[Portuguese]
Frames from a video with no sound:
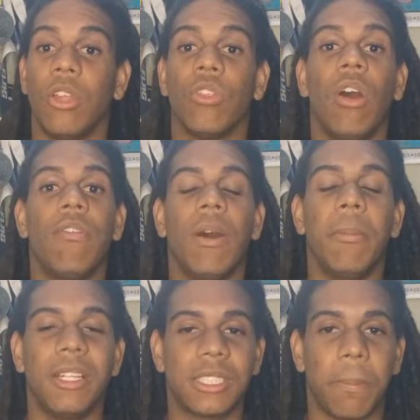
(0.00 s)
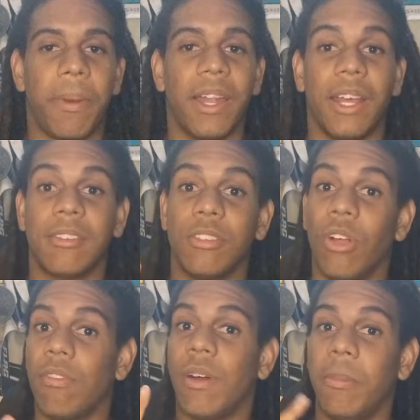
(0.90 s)
novamente aparece,
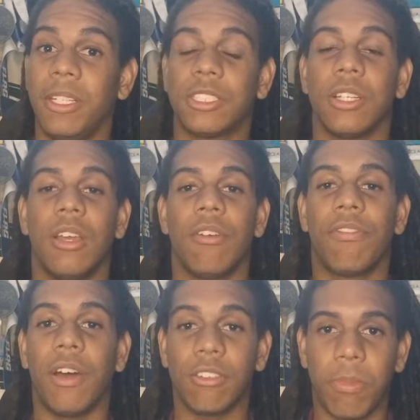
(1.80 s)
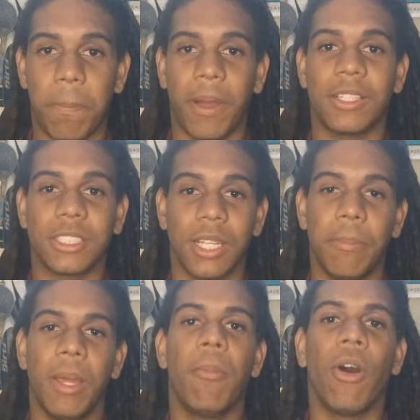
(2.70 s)
novamente faz uma partida
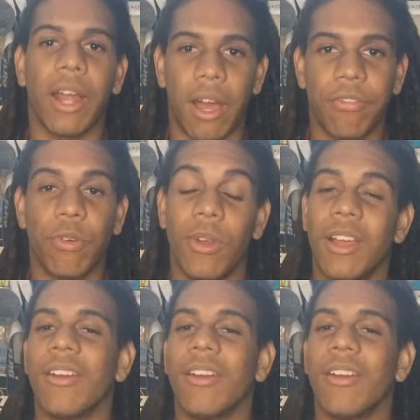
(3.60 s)
memorável.